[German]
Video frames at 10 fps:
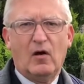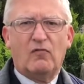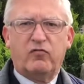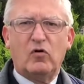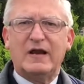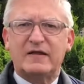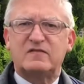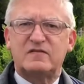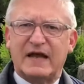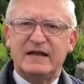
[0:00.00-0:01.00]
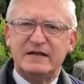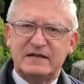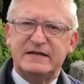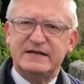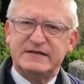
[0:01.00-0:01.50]
Wo
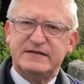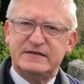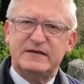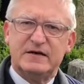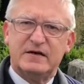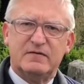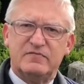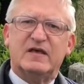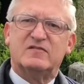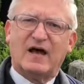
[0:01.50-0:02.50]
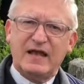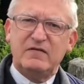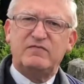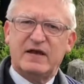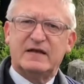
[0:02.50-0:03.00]
letztendlich wir
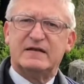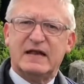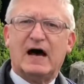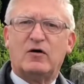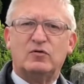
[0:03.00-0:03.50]
sein werden nach